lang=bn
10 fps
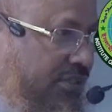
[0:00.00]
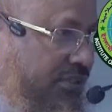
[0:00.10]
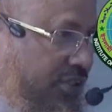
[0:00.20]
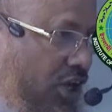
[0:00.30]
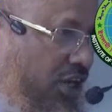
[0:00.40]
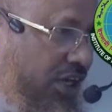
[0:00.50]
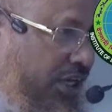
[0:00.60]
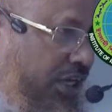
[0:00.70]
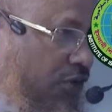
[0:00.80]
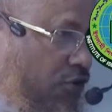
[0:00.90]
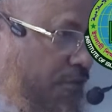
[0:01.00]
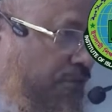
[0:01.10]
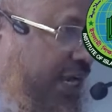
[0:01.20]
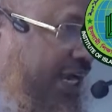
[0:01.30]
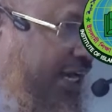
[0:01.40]
তাহলে এরকম
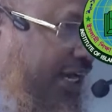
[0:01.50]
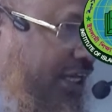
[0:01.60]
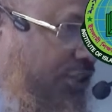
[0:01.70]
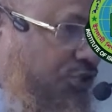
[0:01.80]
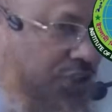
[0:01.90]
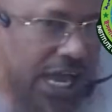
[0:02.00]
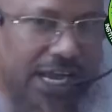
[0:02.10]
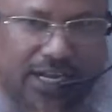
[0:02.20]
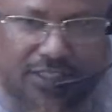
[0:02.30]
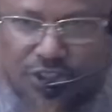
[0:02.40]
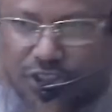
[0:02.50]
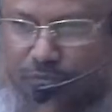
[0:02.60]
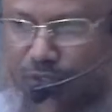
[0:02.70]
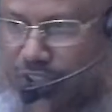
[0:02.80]
ডাকাডাকি যদি আহ্লাদিসের মধ্যে